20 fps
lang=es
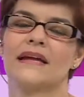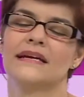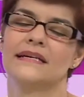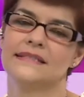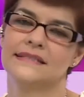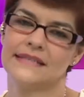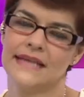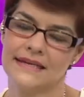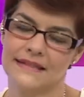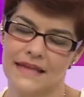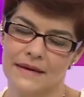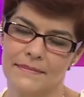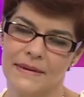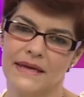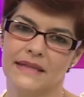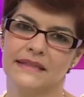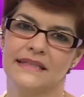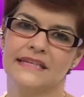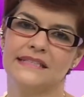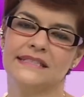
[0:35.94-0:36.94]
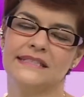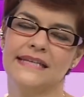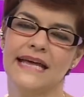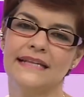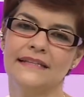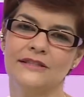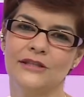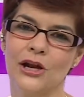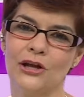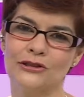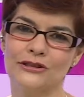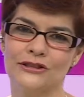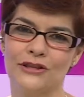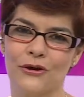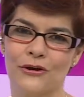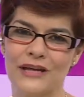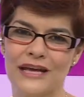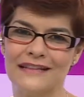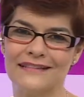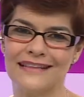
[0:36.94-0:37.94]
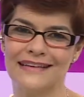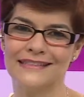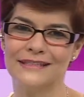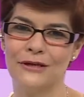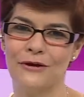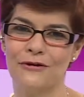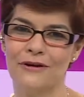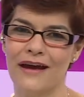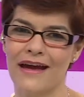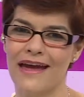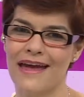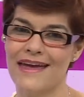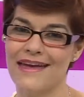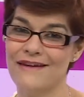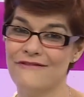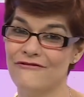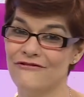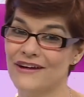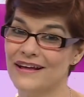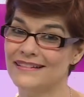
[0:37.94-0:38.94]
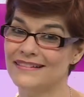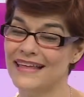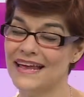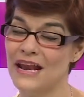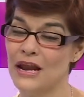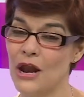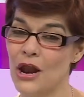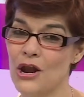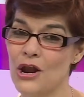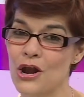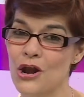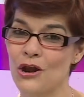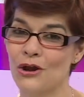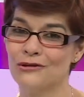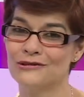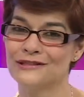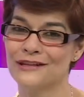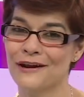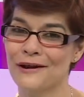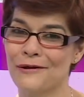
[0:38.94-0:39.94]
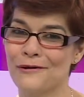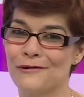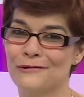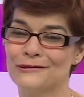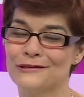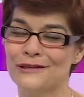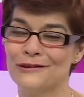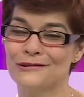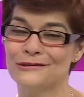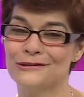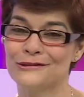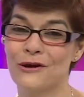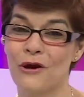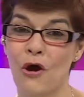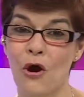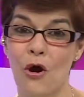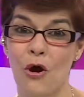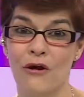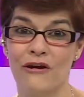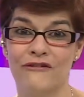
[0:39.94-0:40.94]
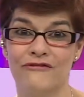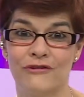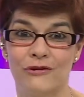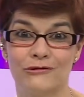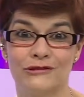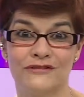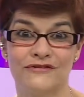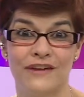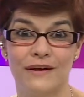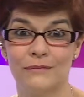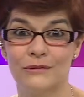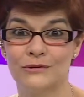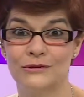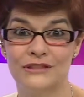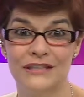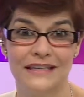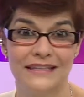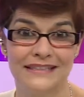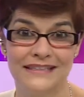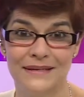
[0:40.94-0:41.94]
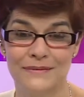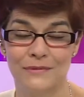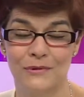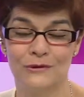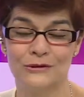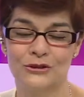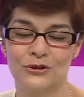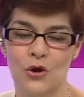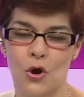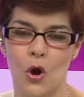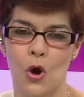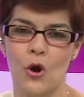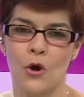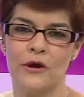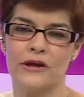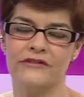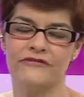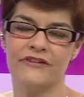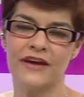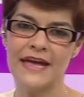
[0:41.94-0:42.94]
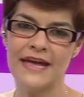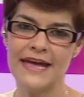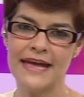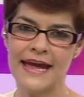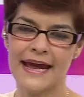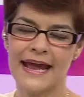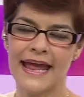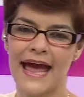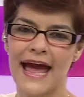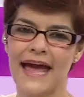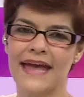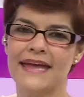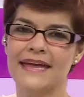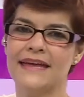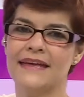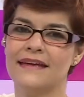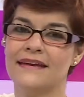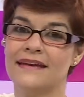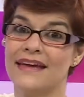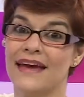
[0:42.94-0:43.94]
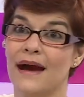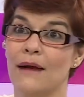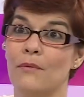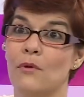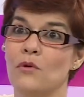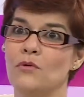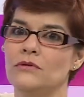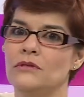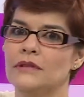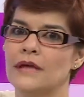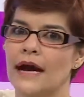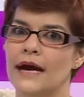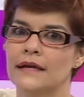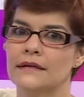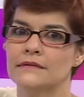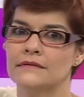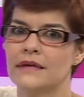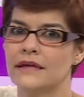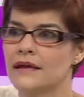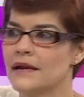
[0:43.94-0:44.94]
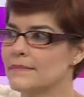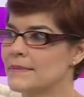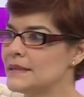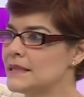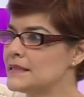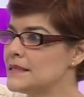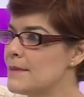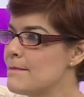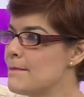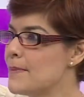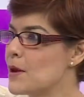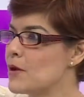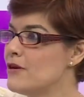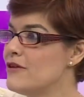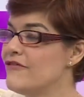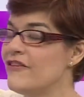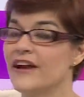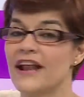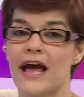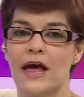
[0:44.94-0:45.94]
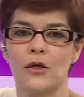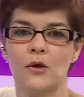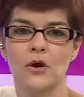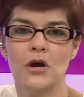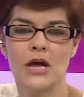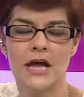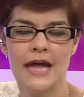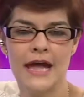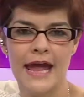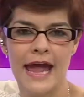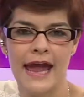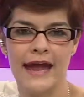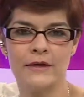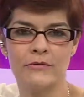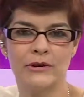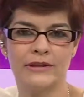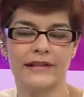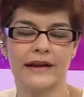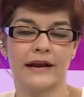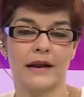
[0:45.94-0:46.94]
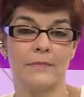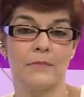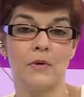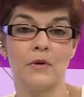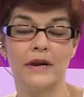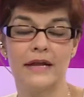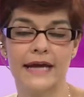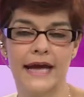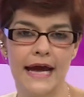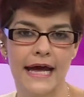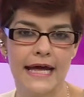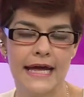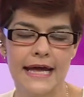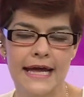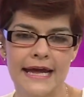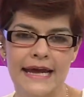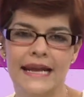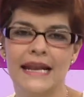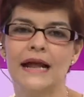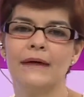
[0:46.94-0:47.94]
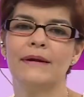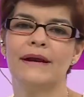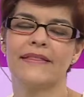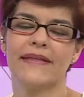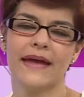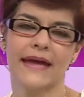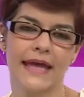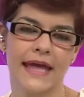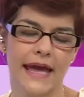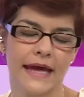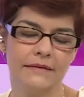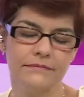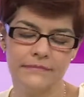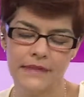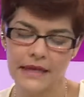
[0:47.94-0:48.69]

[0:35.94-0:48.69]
Exactamente. Centros de orientación infantil. Los reconocidos COIF, los famosísimos COIF que hay, que abundan, que de repente se han proliferado en nuestra República. Y la verdad es que,